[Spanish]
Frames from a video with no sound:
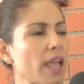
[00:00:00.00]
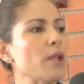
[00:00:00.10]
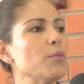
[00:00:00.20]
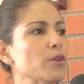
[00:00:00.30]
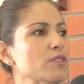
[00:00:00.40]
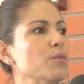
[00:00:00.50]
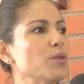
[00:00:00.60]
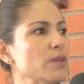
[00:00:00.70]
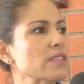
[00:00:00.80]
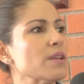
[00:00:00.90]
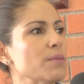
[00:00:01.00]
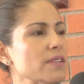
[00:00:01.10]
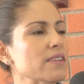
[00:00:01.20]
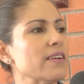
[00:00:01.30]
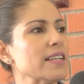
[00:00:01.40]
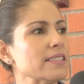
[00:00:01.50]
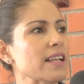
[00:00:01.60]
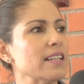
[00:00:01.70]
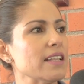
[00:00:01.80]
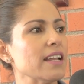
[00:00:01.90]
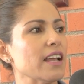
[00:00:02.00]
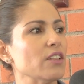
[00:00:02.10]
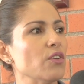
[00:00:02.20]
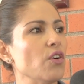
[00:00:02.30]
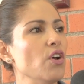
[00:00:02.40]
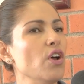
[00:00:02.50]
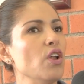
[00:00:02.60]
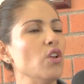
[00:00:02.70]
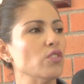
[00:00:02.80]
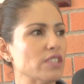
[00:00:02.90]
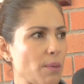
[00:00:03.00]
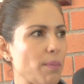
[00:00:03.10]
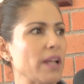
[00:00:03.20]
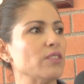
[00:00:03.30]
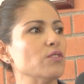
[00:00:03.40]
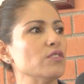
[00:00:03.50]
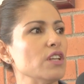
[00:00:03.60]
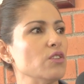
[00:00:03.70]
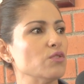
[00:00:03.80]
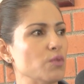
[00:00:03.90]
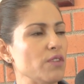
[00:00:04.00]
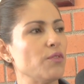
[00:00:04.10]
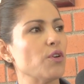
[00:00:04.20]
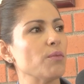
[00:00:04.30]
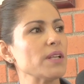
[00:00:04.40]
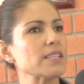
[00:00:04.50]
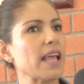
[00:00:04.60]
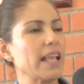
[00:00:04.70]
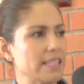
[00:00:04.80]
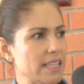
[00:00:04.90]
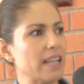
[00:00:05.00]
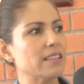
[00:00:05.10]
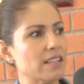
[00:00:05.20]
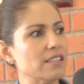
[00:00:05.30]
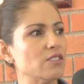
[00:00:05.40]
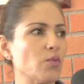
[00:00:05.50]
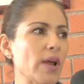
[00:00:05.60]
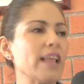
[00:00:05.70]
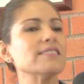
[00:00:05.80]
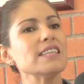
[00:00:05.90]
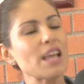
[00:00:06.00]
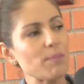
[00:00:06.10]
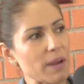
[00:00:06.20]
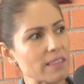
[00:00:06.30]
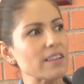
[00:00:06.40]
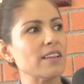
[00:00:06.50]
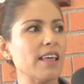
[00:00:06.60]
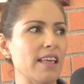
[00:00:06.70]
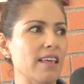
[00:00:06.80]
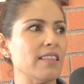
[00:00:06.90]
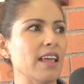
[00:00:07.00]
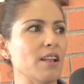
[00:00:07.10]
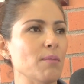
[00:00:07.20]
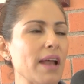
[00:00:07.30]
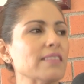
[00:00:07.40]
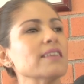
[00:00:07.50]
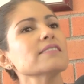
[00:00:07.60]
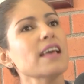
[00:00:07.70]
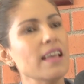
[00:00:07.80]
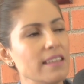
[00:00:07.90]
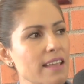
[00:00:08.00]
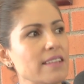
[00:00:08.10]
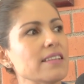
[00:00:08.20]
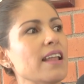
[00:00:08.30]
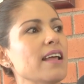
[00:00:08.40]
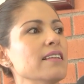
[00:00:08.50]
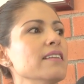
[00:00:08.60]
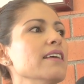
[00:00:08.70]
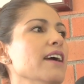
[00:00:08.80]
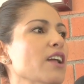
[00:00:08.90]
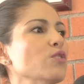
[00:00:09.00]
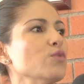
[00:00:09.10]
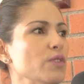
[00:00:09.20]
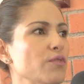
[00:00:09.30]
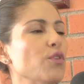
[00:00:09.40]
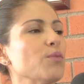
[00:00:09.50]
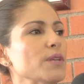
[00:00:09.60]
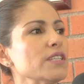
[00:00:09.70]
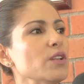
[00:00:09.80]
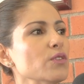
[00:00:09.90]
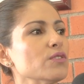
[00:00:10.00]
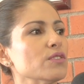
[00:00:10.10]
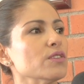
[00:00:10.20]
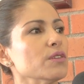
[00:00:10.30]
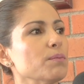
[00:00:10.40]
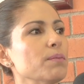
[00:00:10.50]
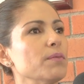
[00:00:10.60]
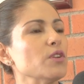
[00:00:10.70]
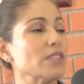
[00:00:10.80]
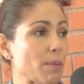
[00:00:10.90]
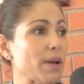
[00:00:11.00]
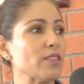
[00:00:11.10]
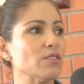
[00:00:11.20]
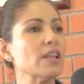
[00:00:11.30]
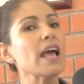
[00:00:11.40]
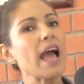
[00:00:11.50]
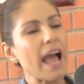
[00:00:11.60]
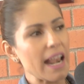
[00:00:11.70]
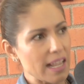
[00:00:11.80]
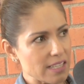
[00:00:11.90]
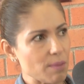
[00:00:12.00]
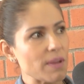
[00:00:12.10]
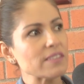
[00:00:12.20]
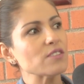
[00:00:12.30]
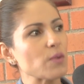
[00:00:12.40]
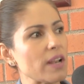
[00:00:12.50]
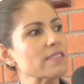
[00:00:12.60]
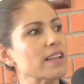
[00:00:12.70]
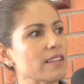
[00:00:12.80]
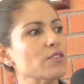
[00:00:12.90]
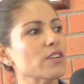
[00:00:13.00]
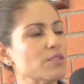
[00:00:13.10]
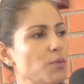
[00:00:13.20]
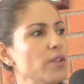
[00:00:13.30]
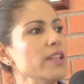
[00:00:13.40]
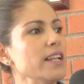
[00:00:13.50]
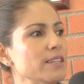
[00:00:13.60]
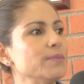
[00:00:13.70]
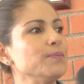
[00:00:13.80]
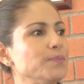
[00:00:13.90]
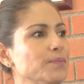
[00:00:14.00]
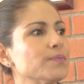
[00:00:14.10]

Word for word: el próximo lunes también se van a estar entregando los zapatos y los uniformes en ciertas escuelas y a partir del martes ya se harán llegar los uniformes y los, eh, los zapatos a las demás escuelas que les correspondan. si